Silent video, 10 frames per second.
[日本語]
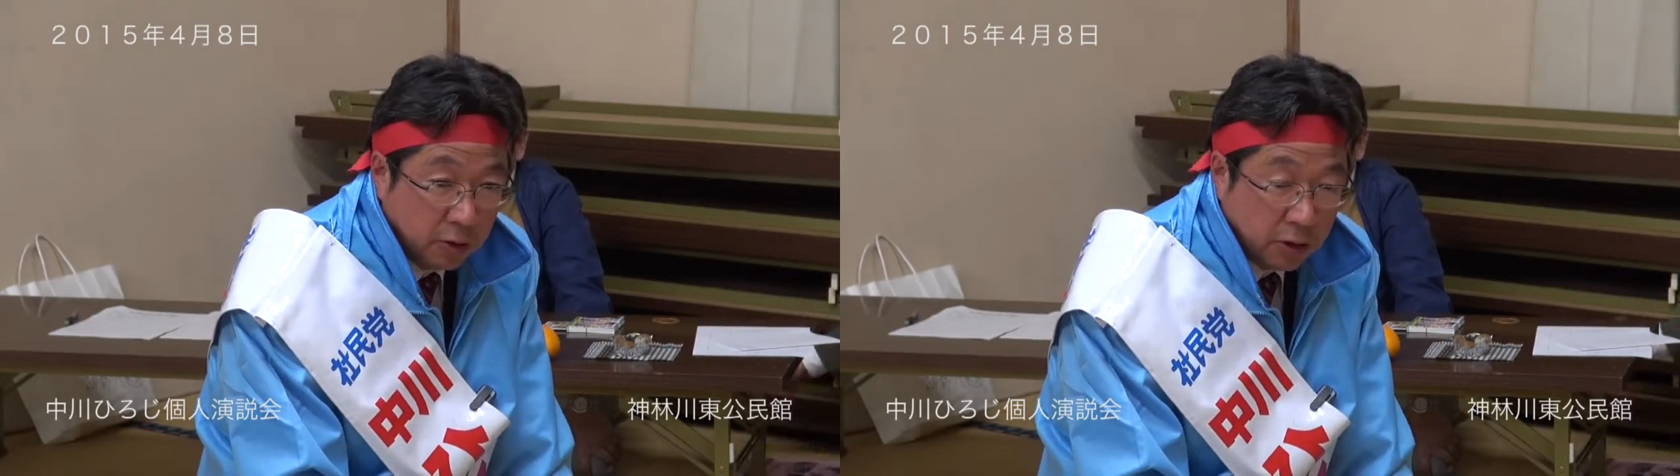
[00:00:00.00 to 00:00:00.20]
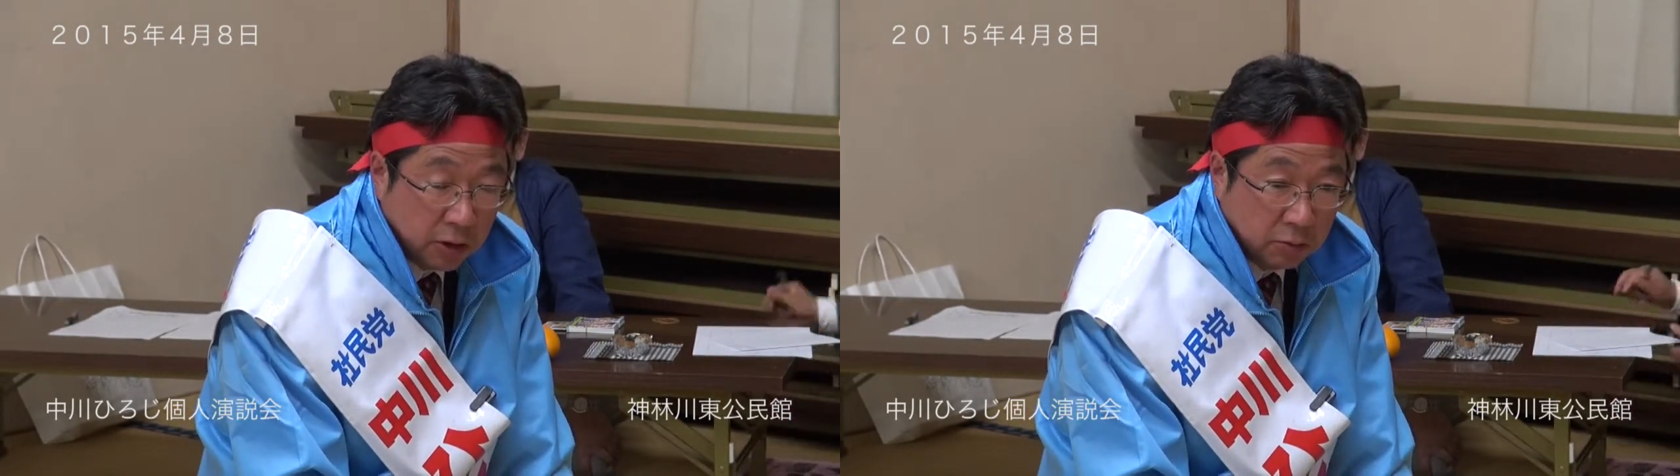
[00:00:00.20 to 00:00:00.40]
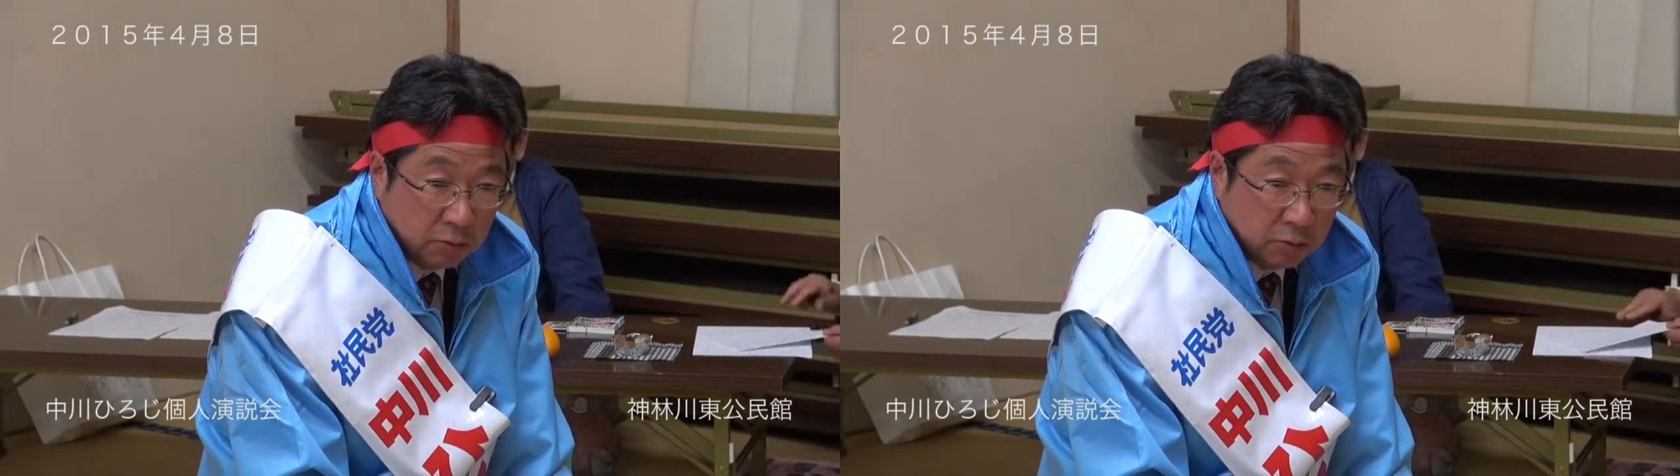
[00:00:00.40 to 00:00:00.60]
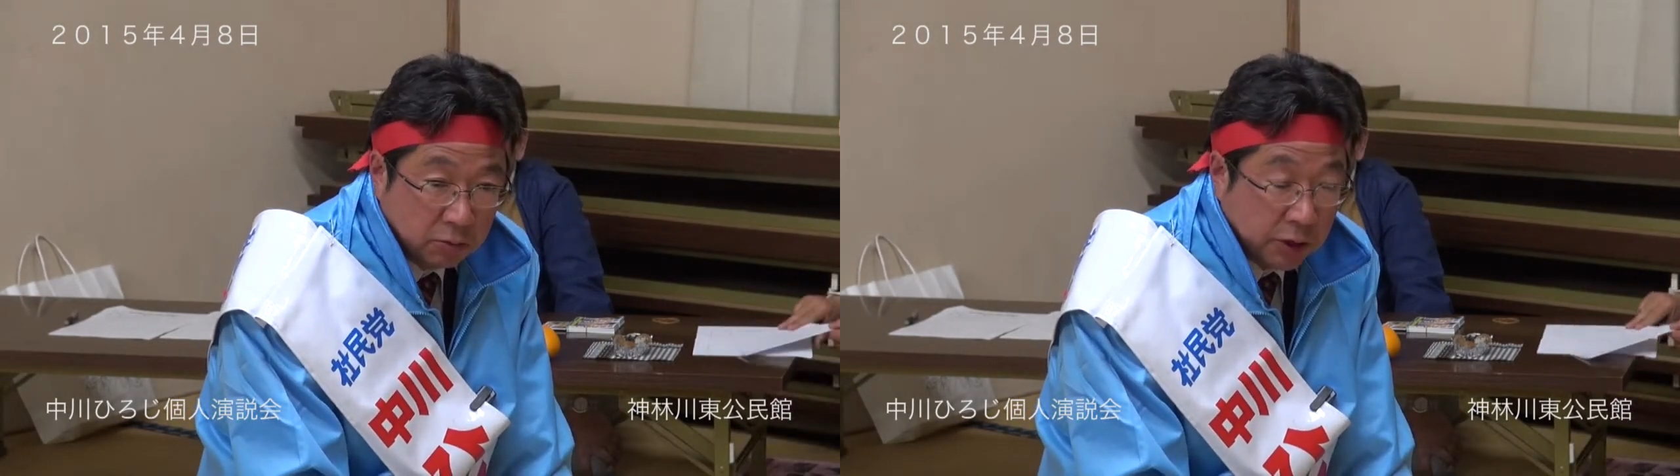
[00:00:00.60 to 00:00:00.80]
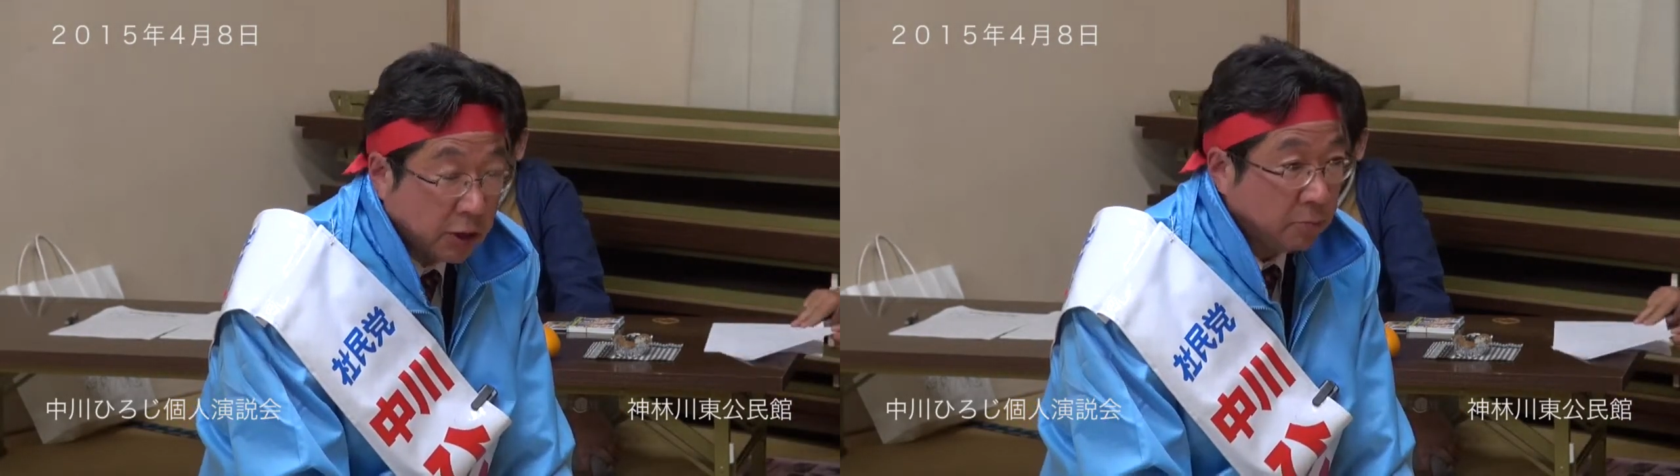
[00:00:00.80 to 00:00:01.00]
あ
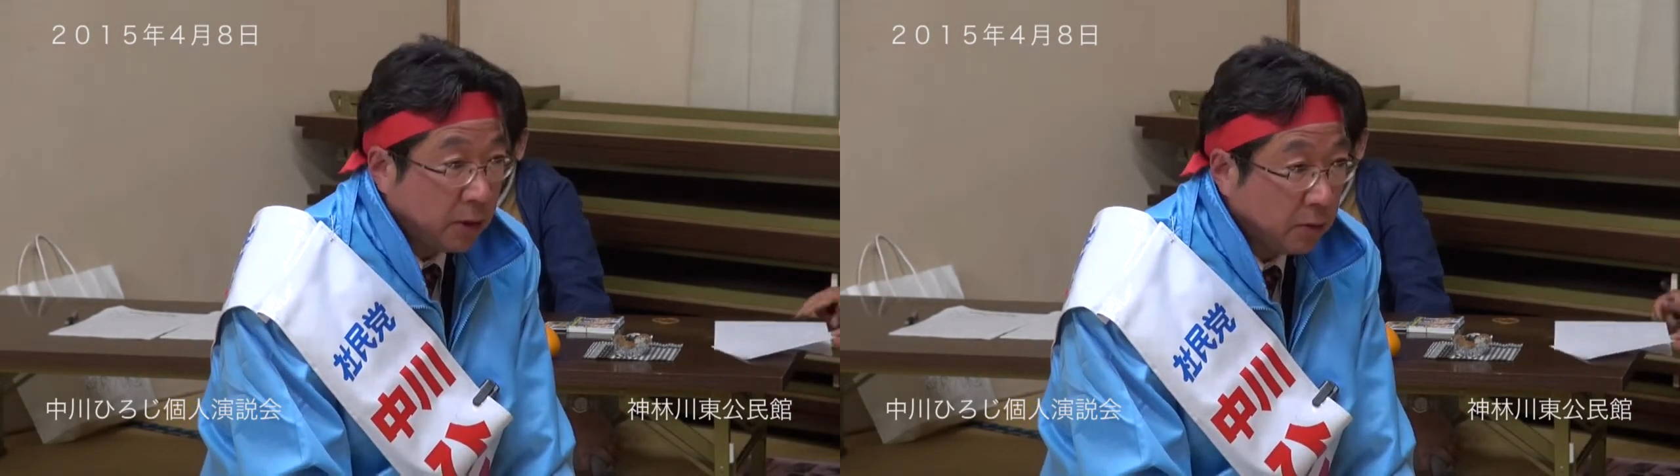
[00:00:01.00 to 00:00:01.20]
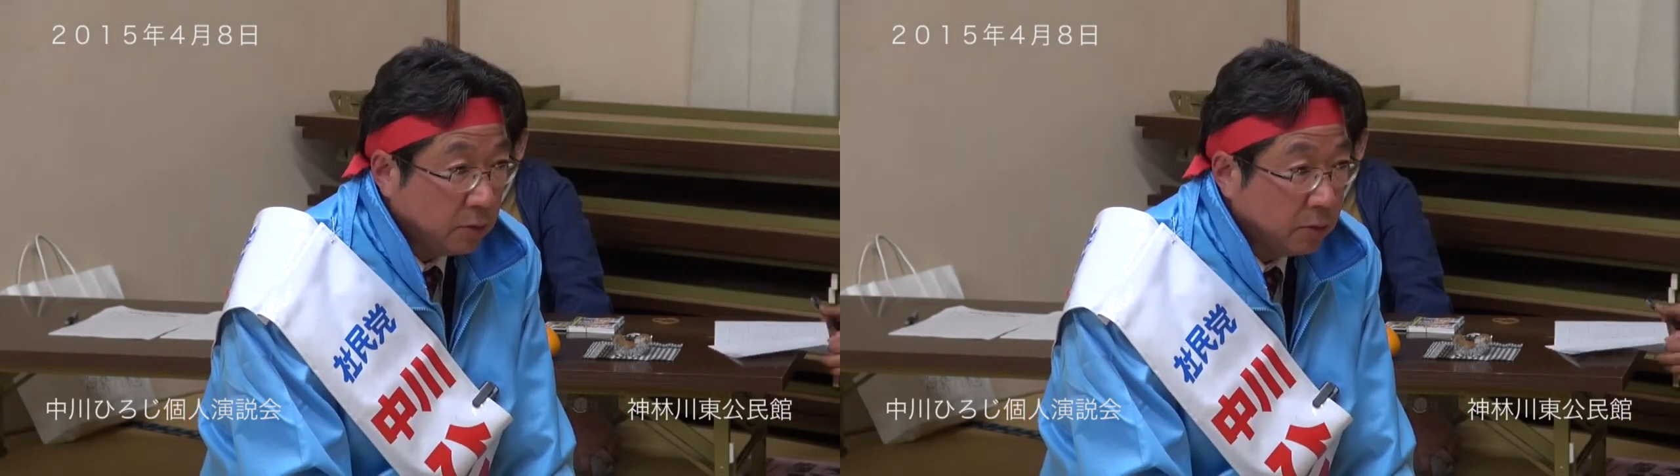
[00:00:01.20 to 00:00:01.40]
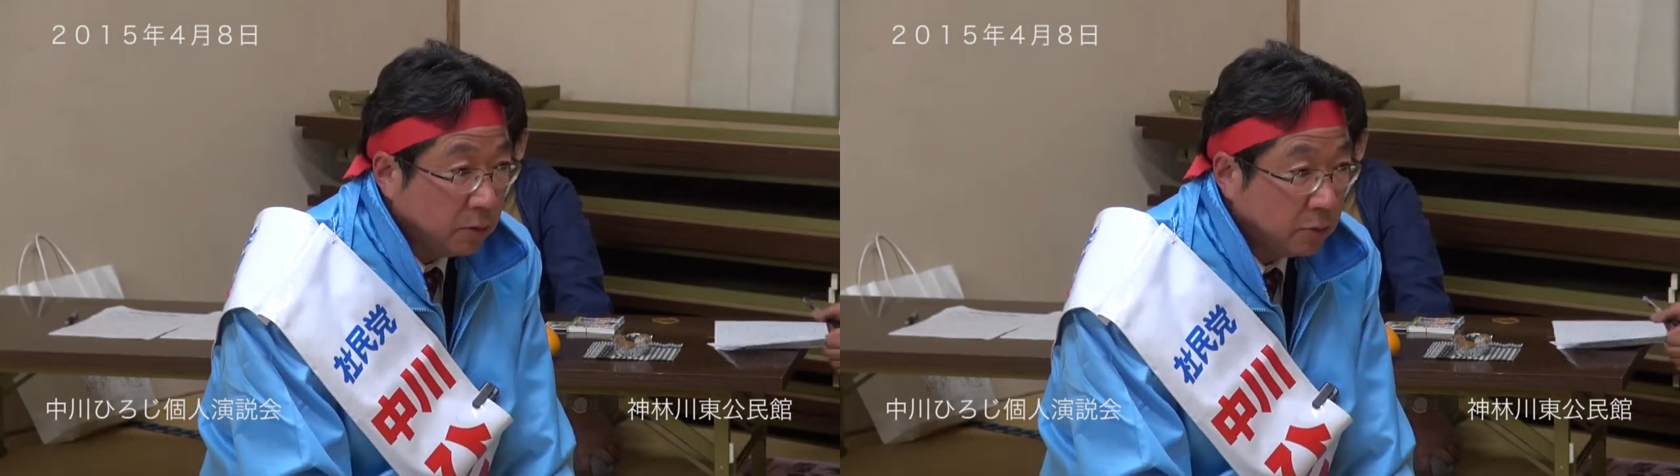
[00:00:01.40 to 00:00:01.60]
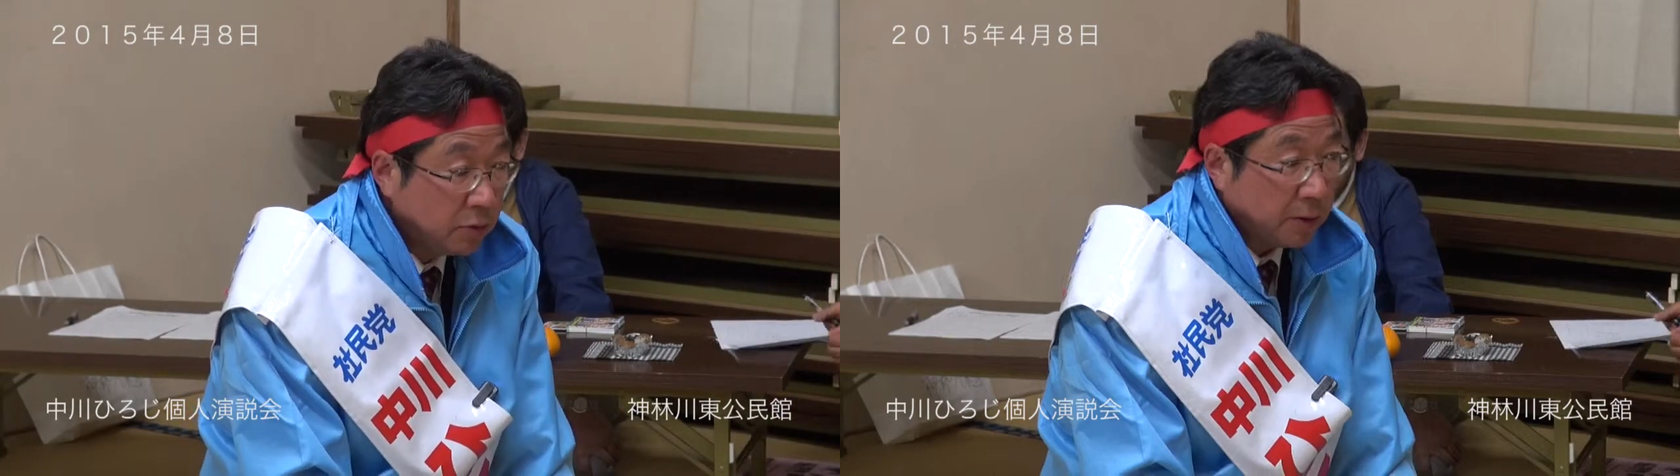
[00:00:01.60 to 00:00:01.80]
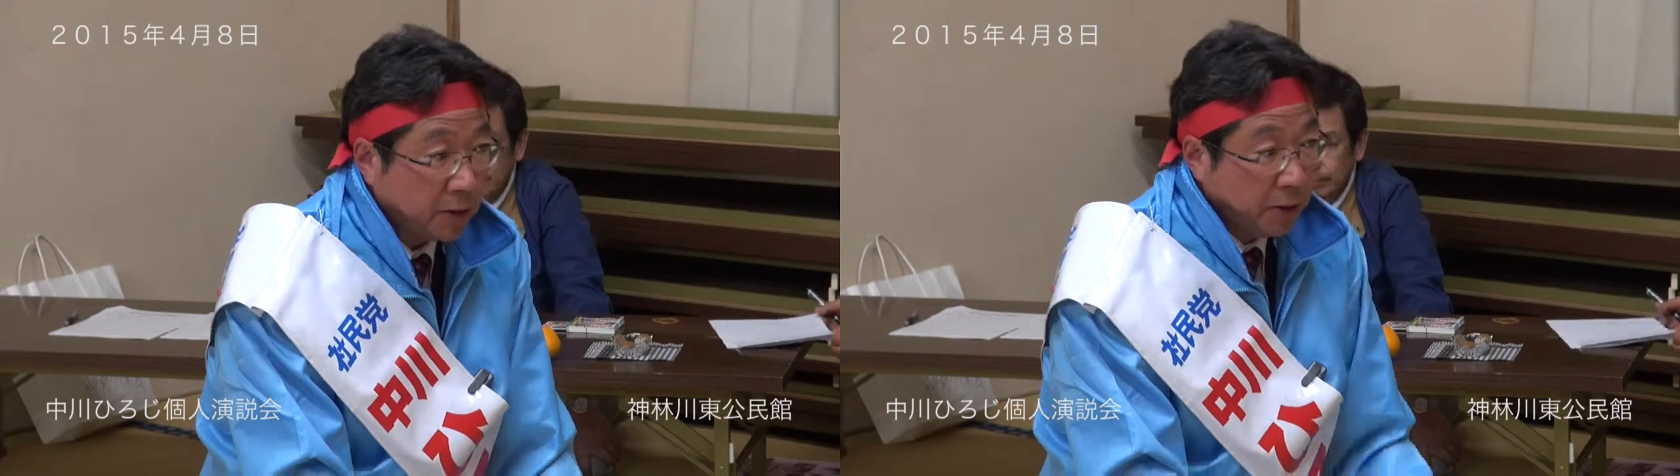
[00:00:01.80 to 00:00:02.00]
の200万
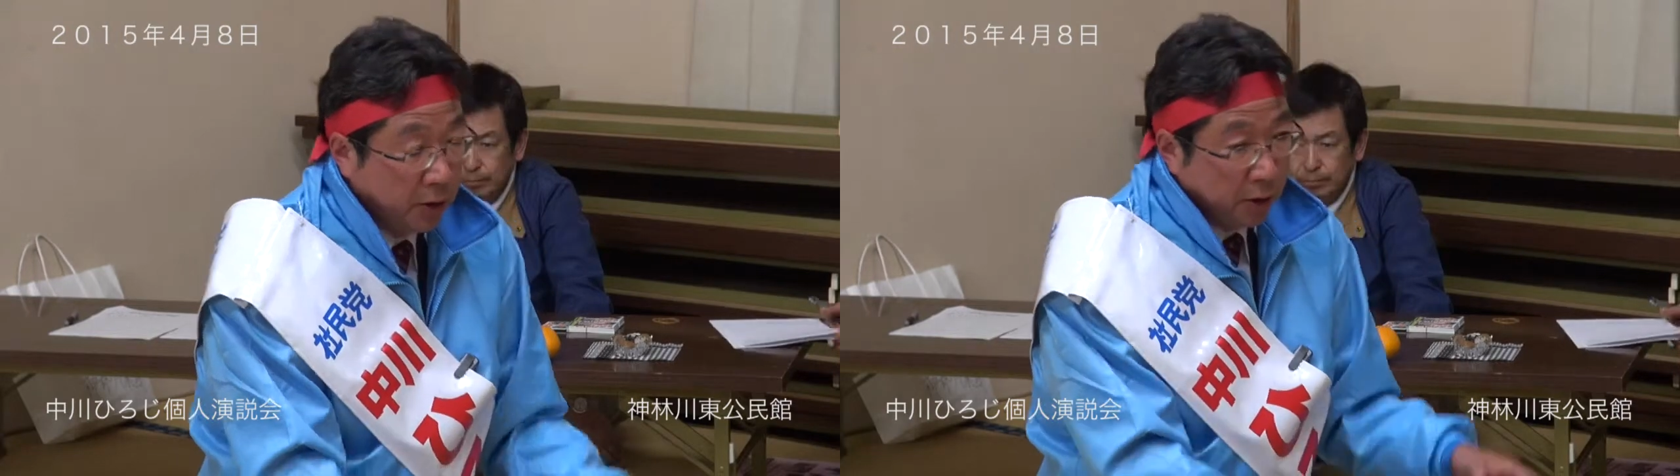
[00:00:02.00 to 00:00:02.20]
つまり